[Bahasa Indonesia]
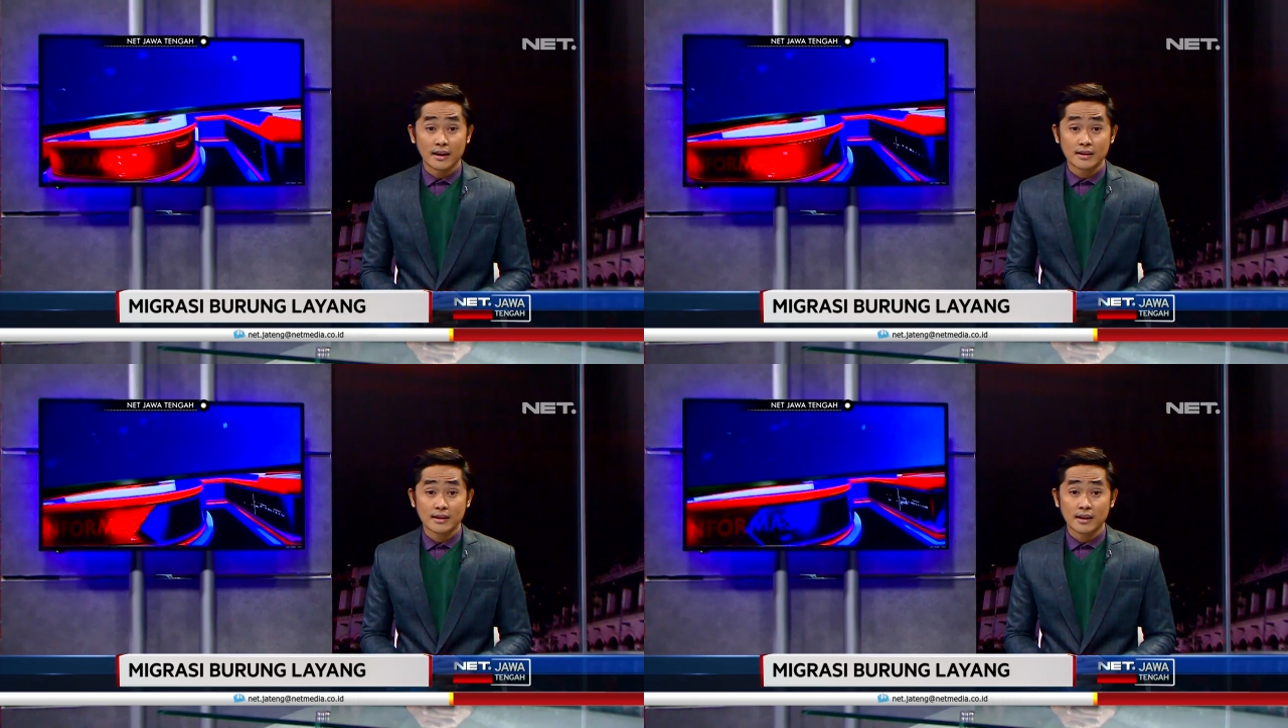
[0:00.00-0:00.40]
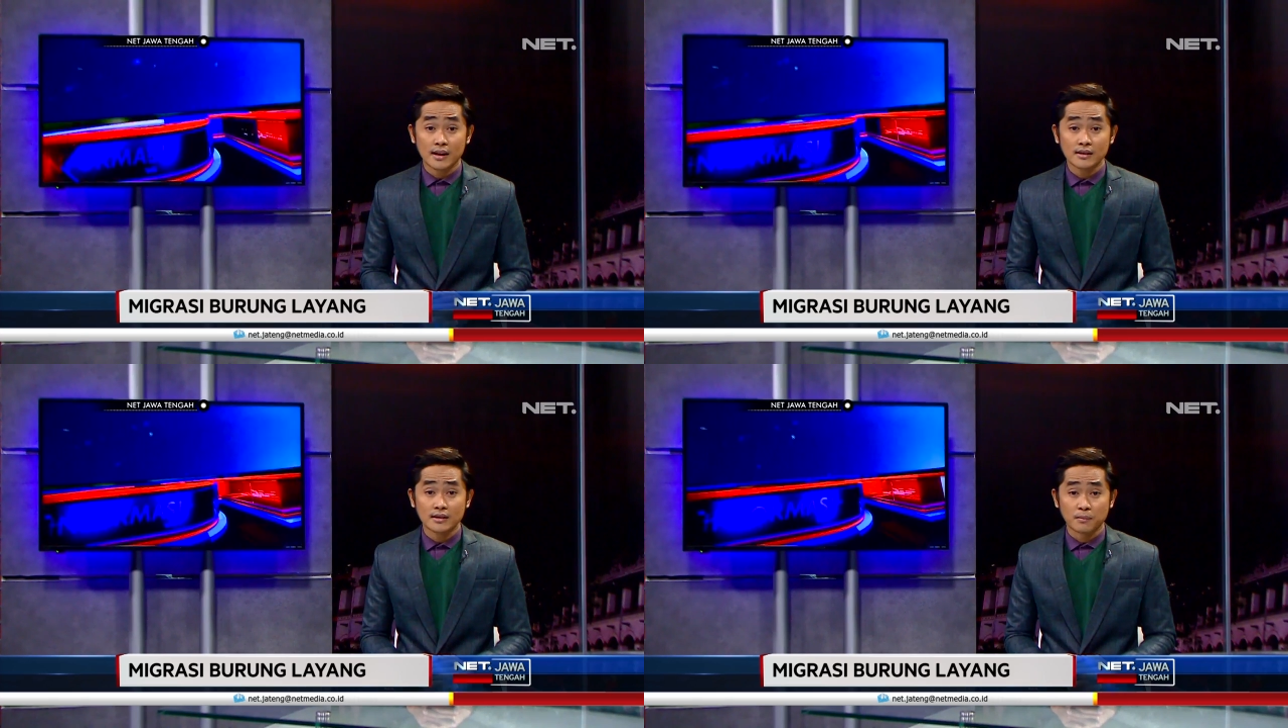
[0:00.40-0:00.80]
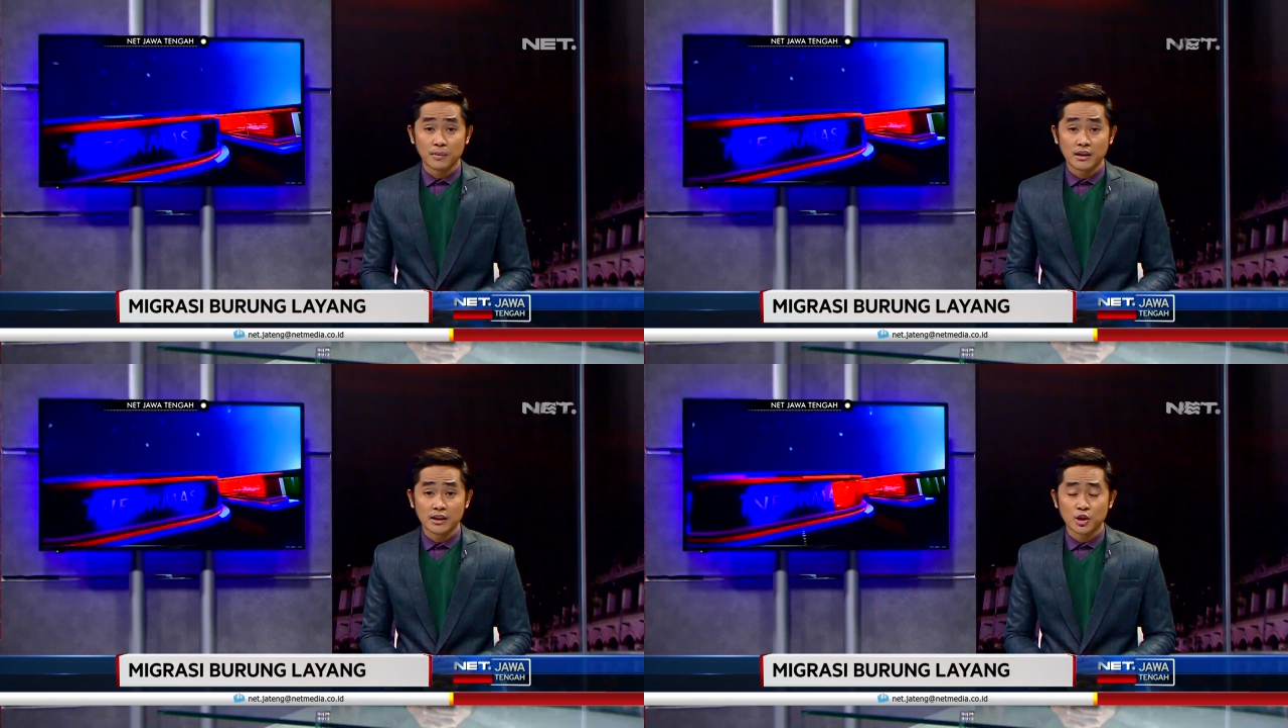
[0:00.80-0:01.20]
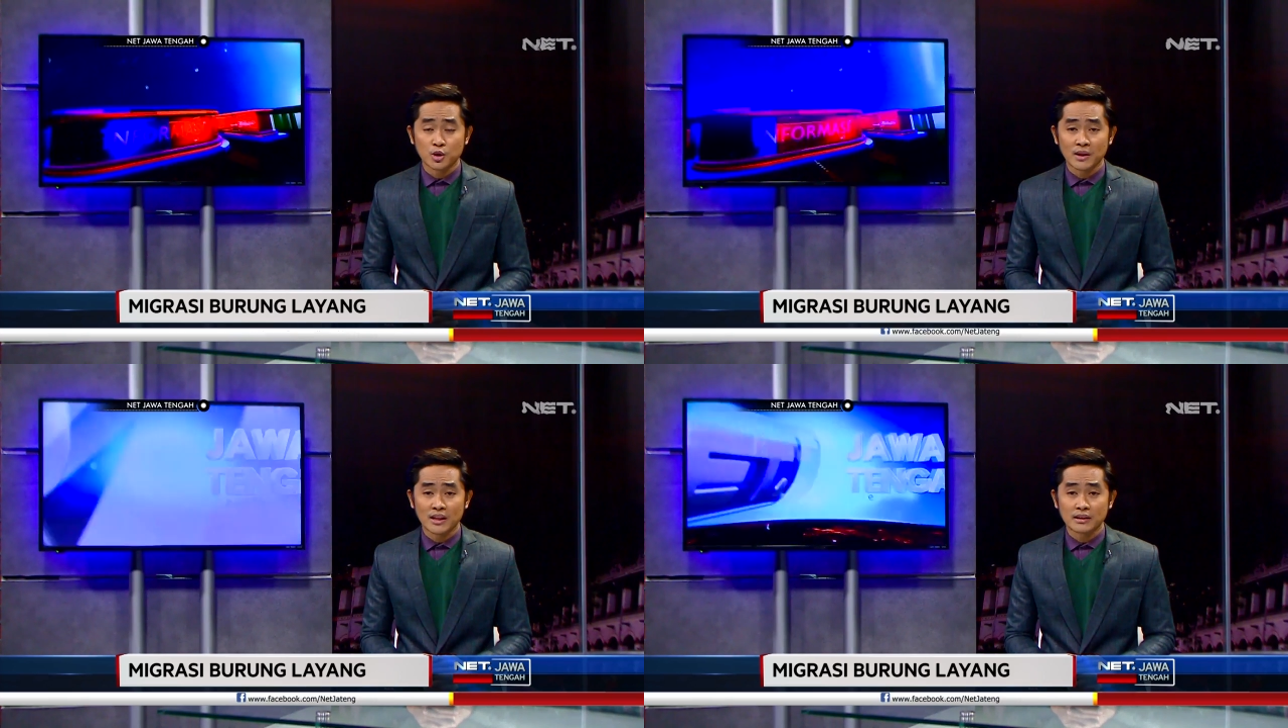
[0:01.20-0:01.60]
Asia terbang ke
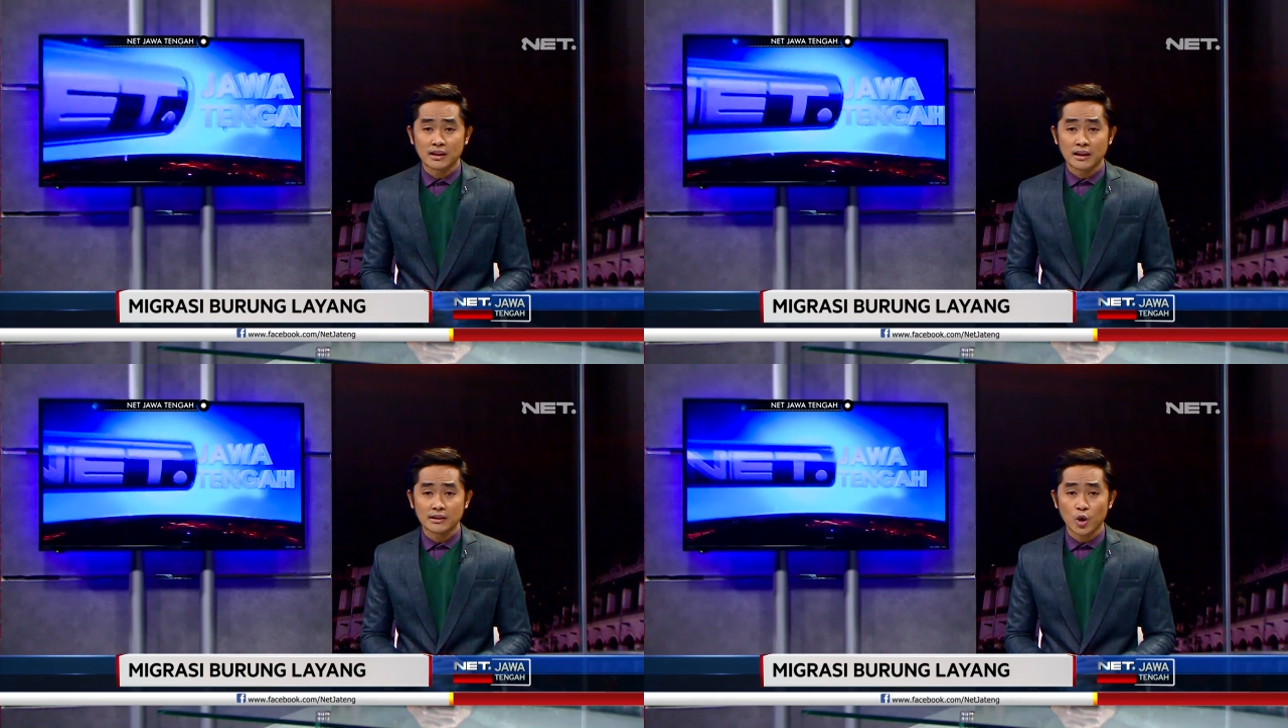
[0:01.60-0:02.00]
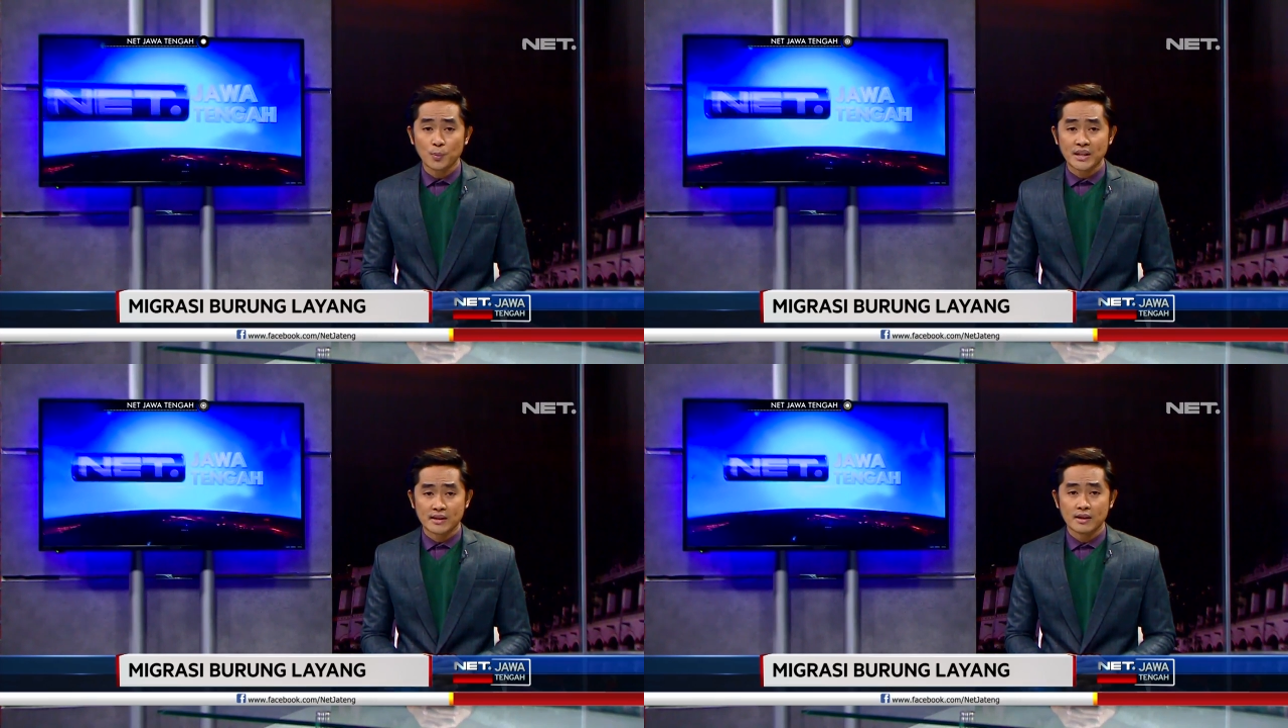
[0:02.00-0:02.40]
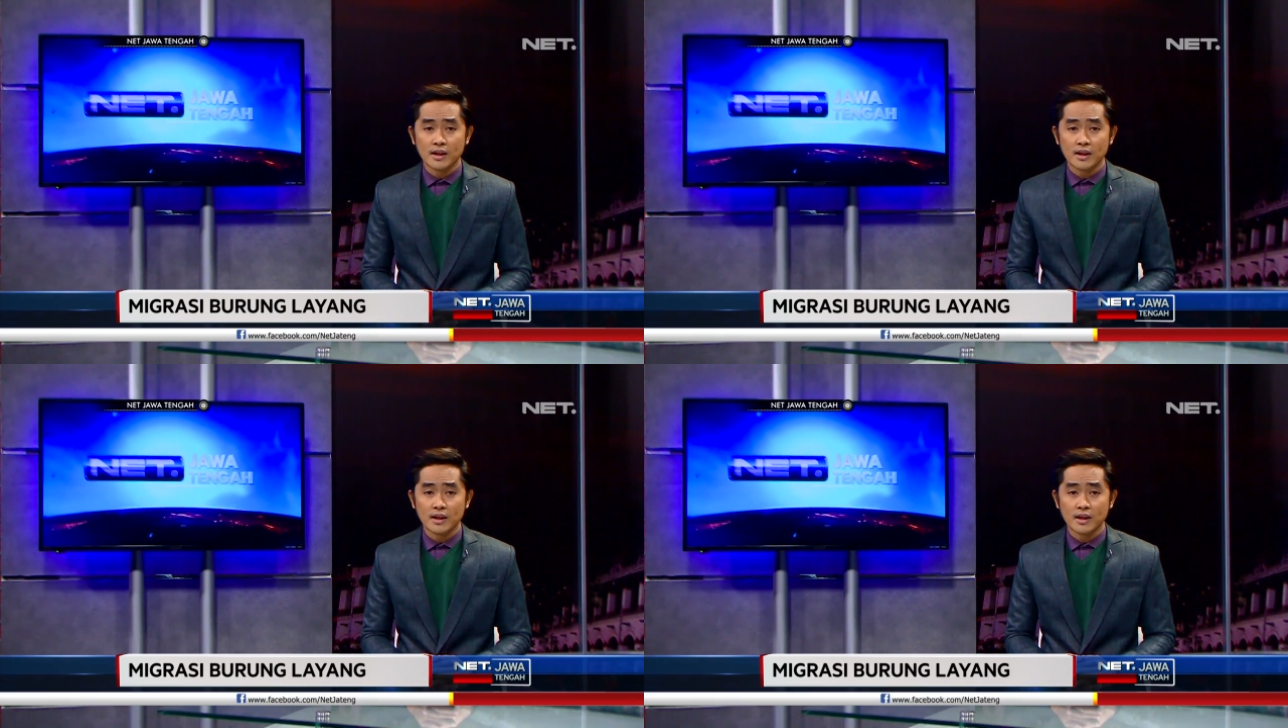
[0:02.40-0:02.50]
sejumlah negara tropis.